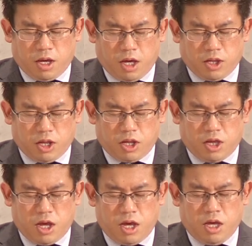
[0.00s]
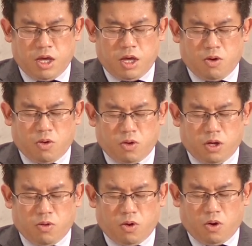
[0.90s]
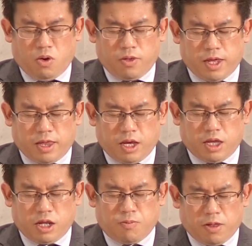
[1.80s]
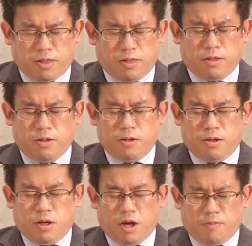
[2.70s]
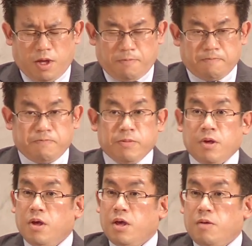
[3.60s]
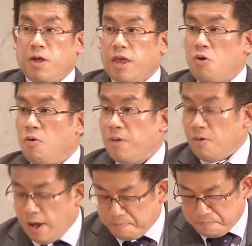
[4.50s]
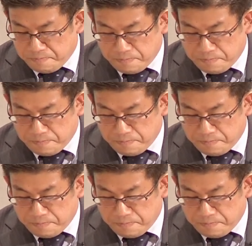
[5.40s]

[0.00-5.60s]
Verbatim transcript: 感謝してお祈りをお捧げいたします。アメン。皆さんこんばんは。